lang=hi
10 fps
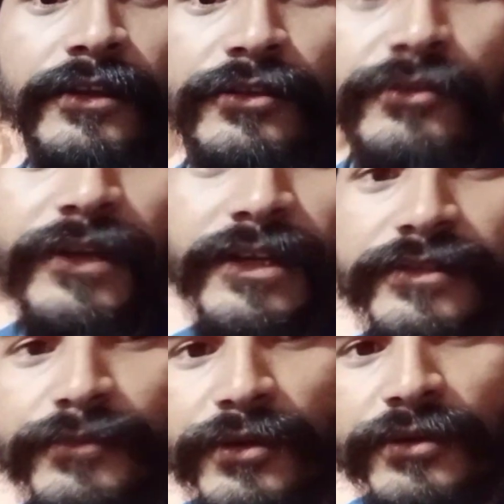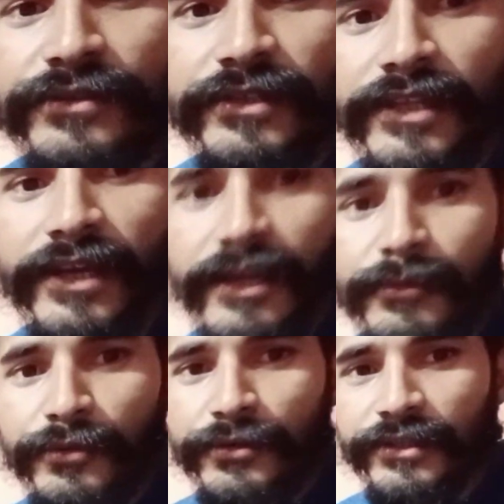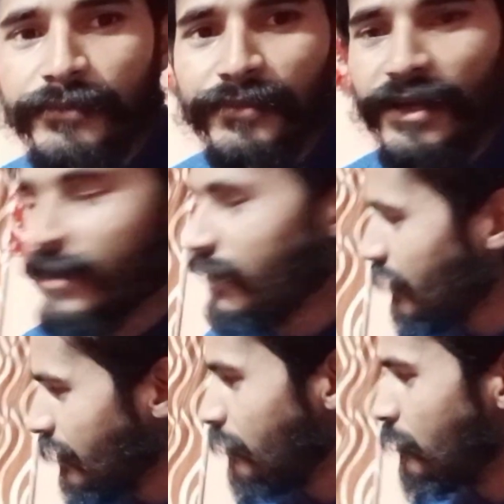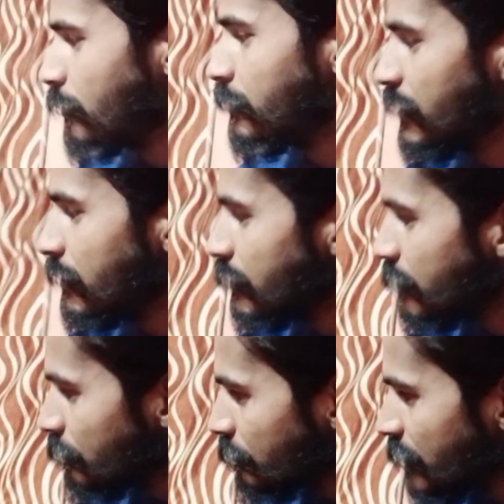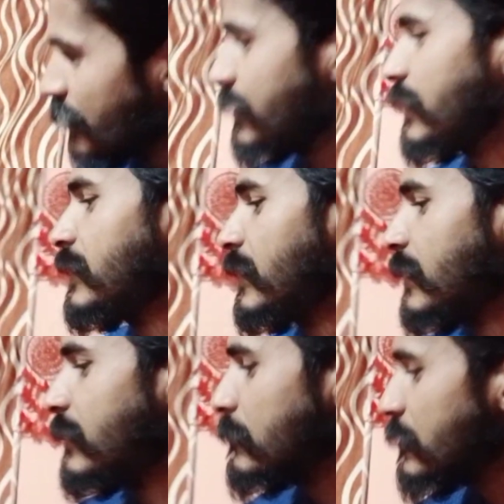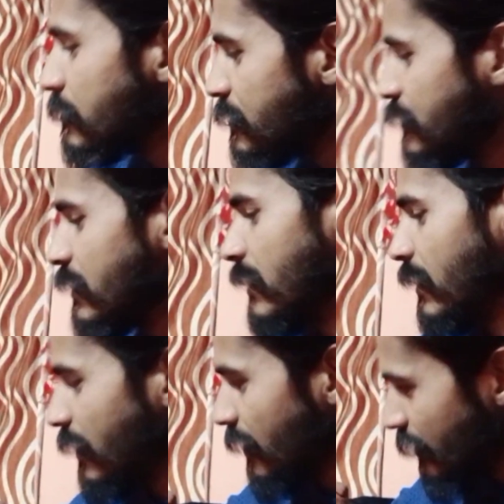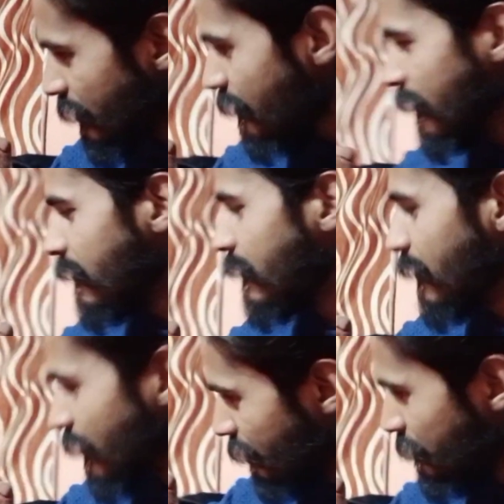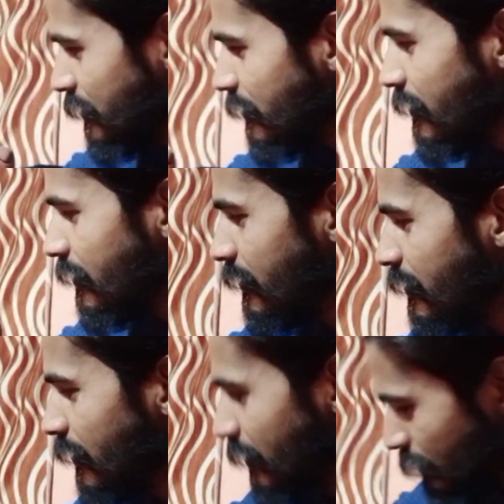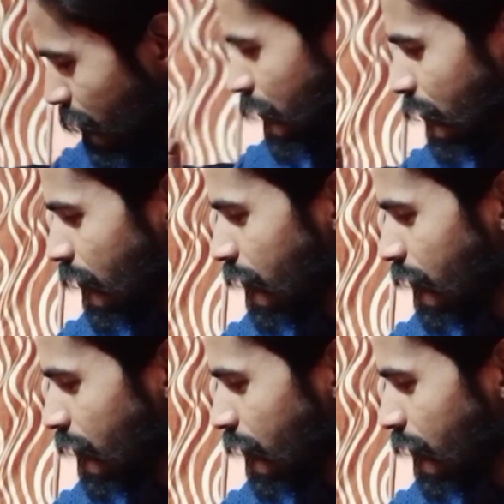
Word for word: तो गाइस बहुत सीधा है बहुत ही प्यारा है और मेरा वेट करता रहता है मेरे बच्चा है ना हेनबिटी हेनबिटो